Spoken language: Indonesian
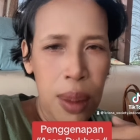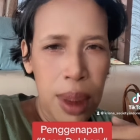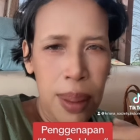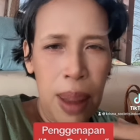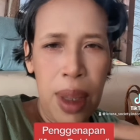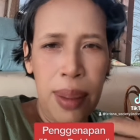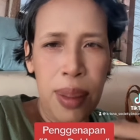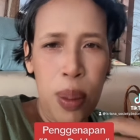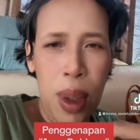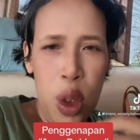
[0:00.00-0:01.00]
menyebabkan
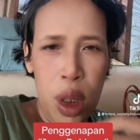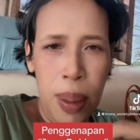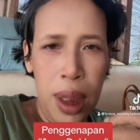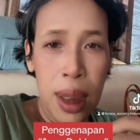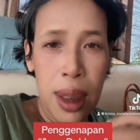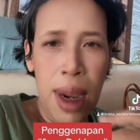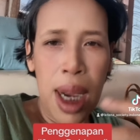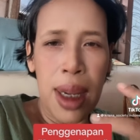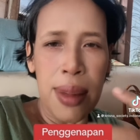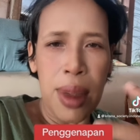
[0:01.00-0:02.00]
paru-paru seperti
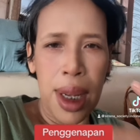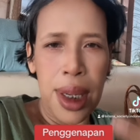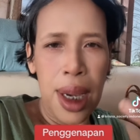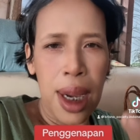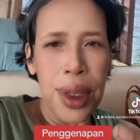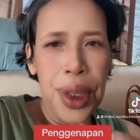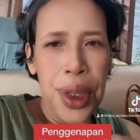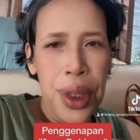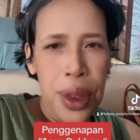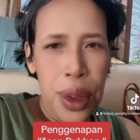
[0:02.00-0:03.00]
terbakar meradang.
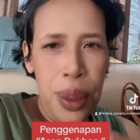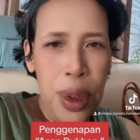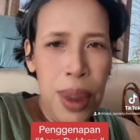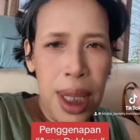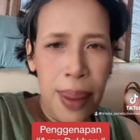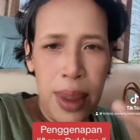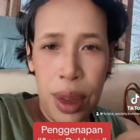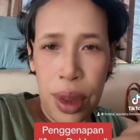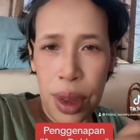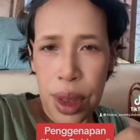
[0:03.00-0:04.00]
Tubuh bisa menjadi
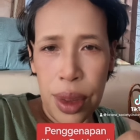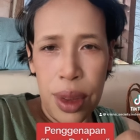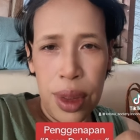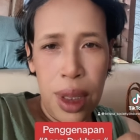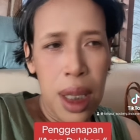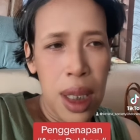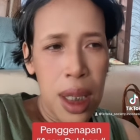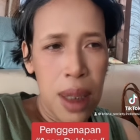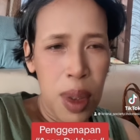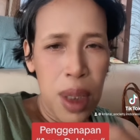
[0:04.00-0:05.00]
gosong, jadi
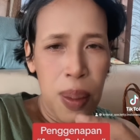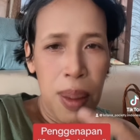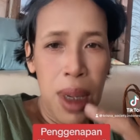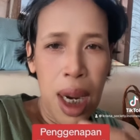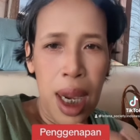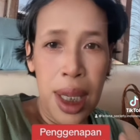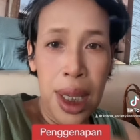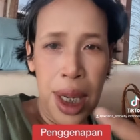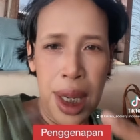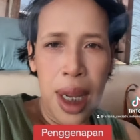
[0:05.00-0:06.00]
seperti pembakaran
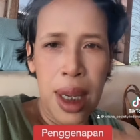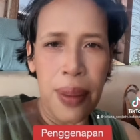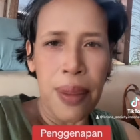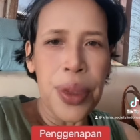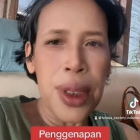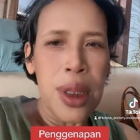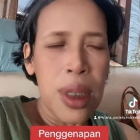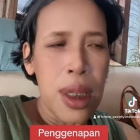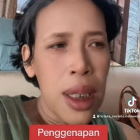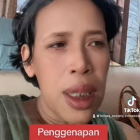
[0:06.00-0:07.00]
dari dalam.
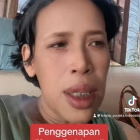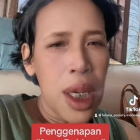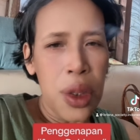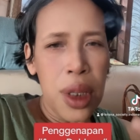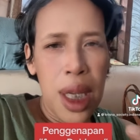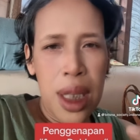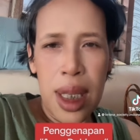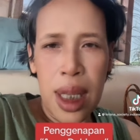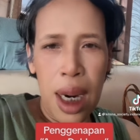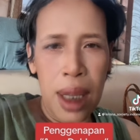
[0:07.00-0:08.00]
E, racun gas ini
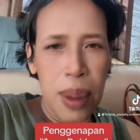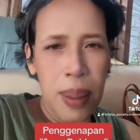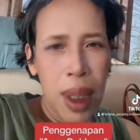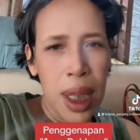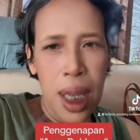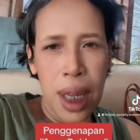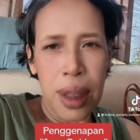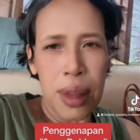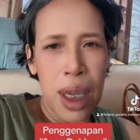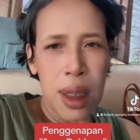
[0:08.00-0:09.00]
sangat mematikan
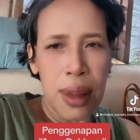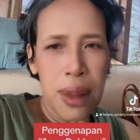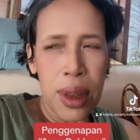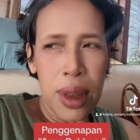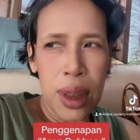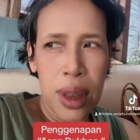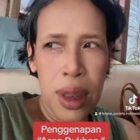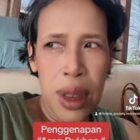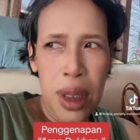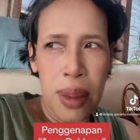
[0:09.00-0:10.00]
dan e,
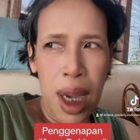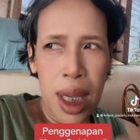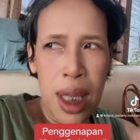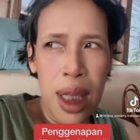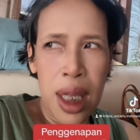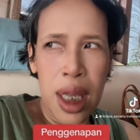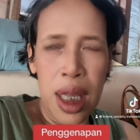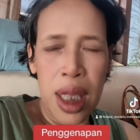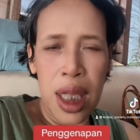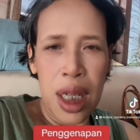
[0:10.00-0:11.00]
semakin tinggi
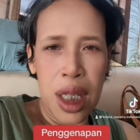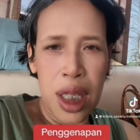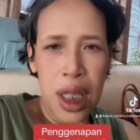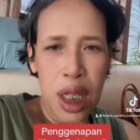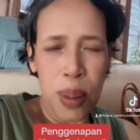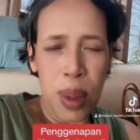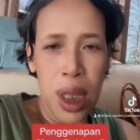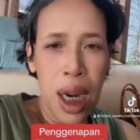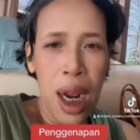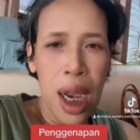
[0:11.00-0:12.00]
intensitas
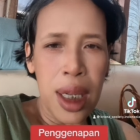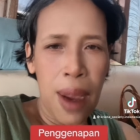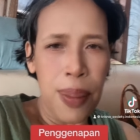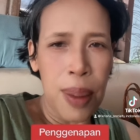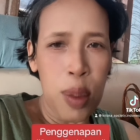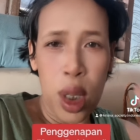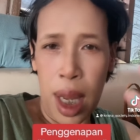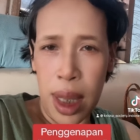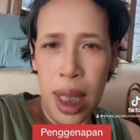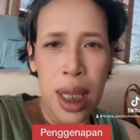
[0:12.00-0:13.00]
pergerakan api
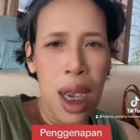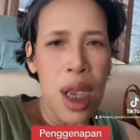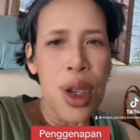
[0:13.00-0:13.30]
vulkaniknya,